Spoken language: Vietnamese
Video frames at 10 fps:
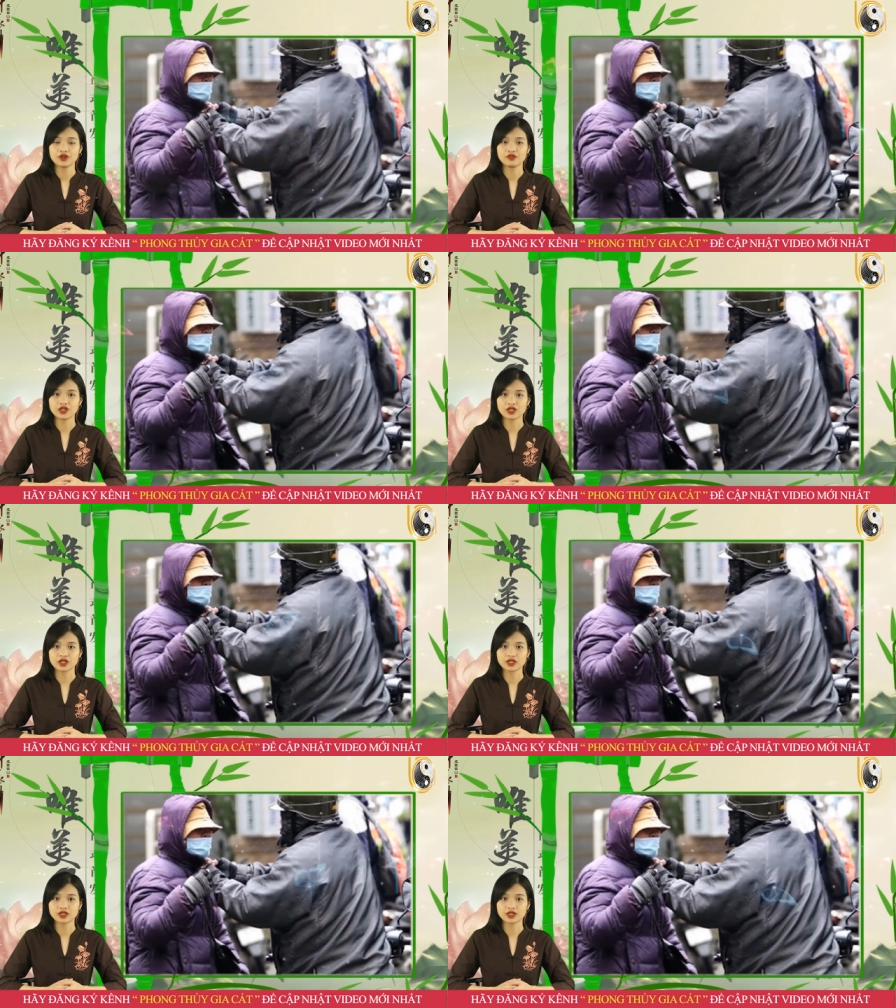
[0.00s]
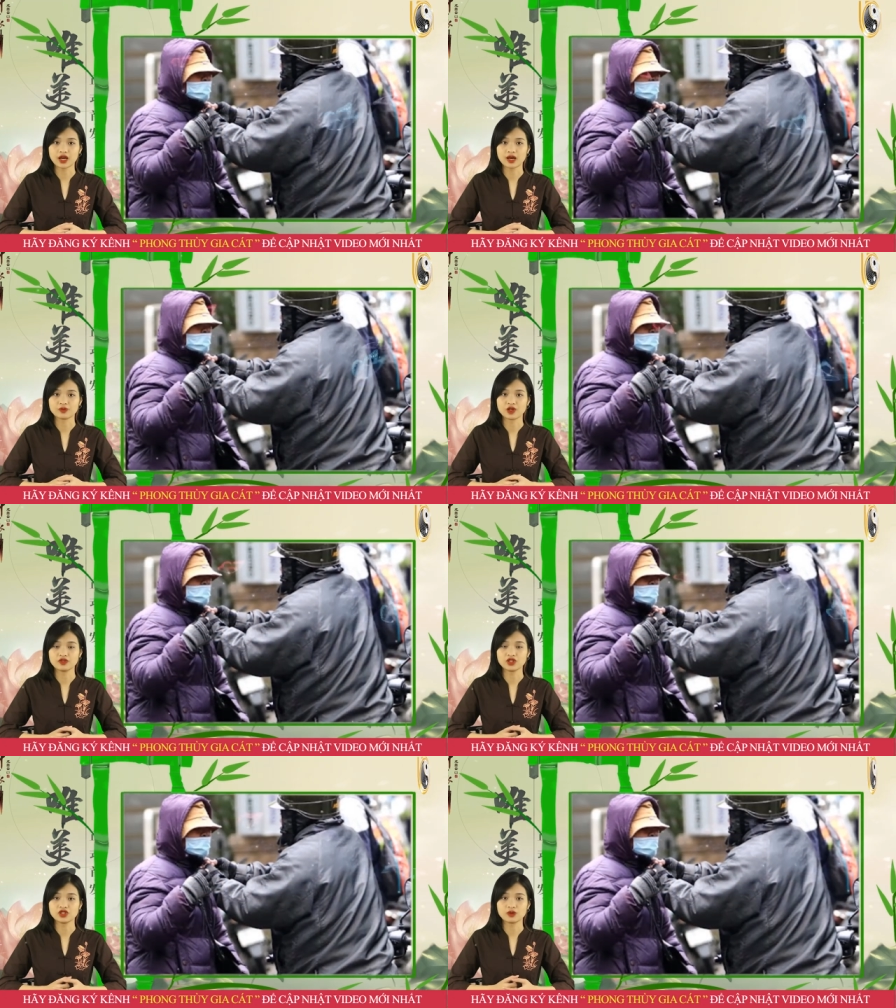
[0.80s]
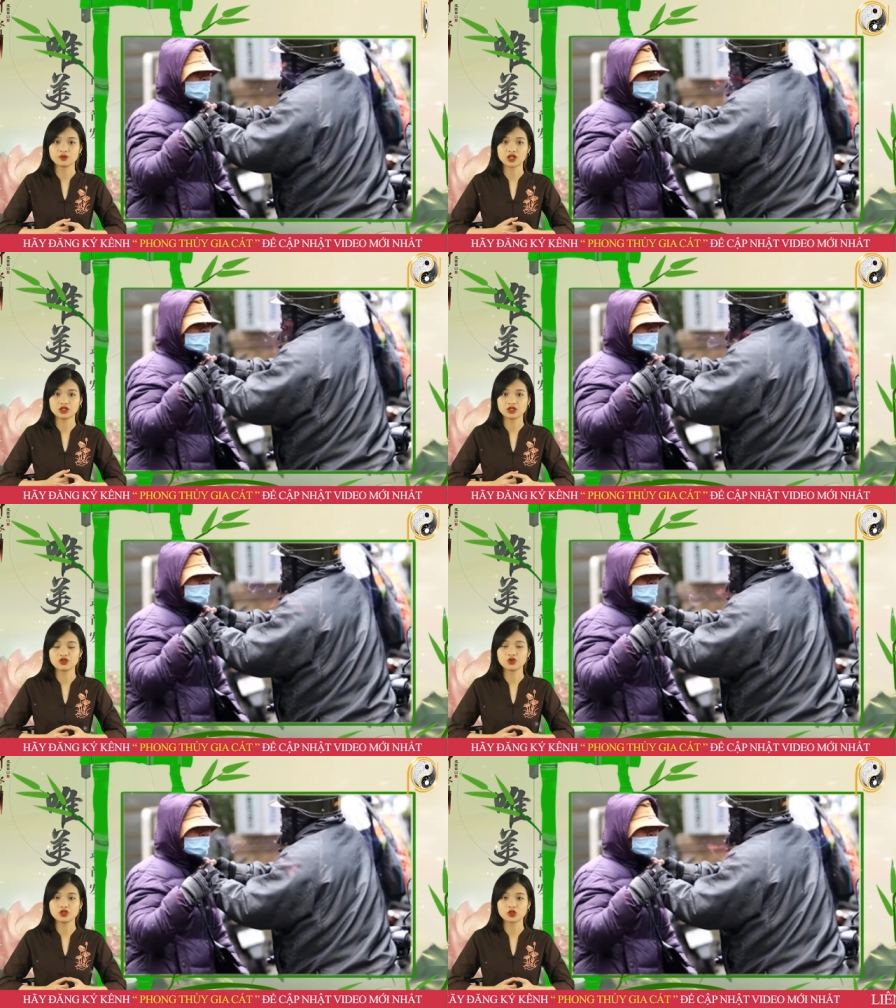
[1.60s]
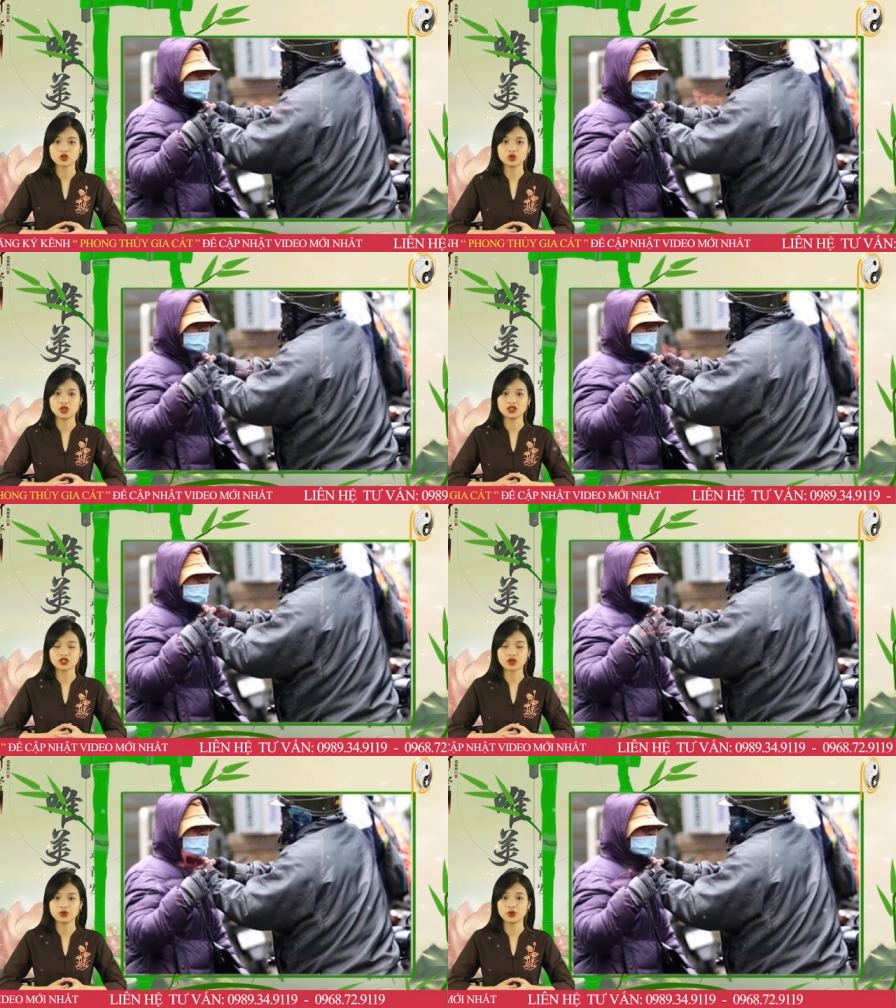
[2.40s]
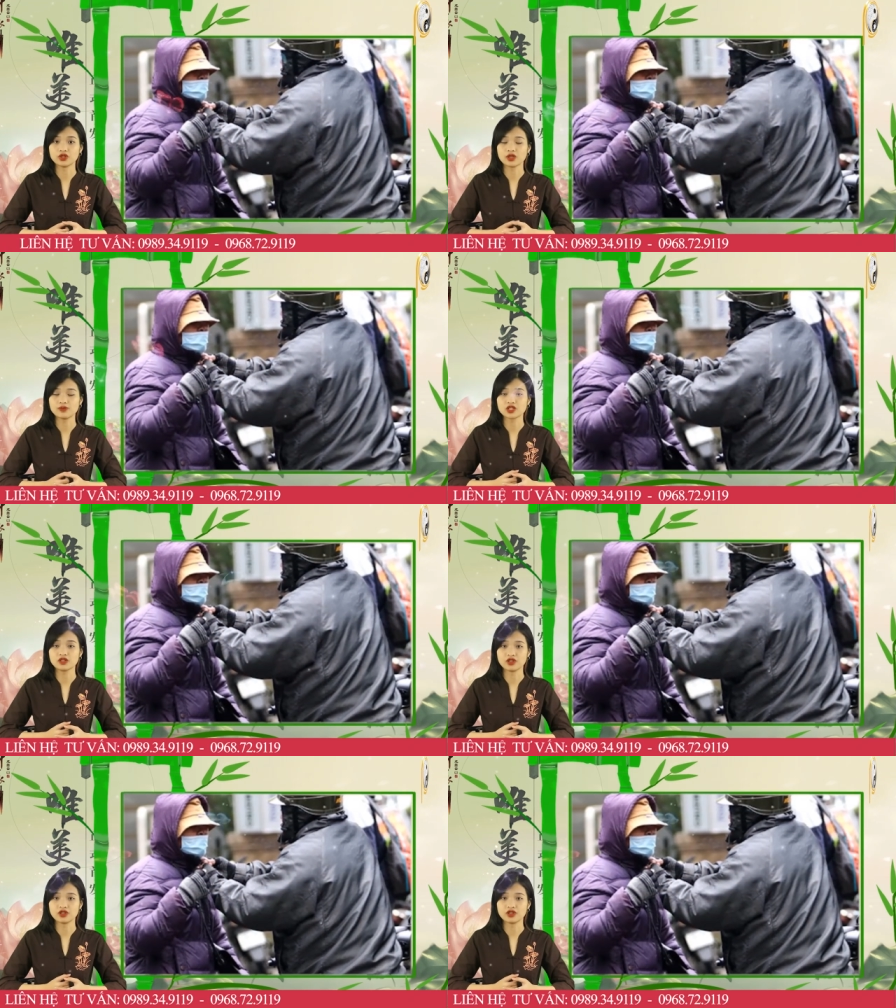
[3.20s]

Về khía cạnh tình cảm, vợ chồng cần thường xuyên trò chuyện, trao đổi, tâm sự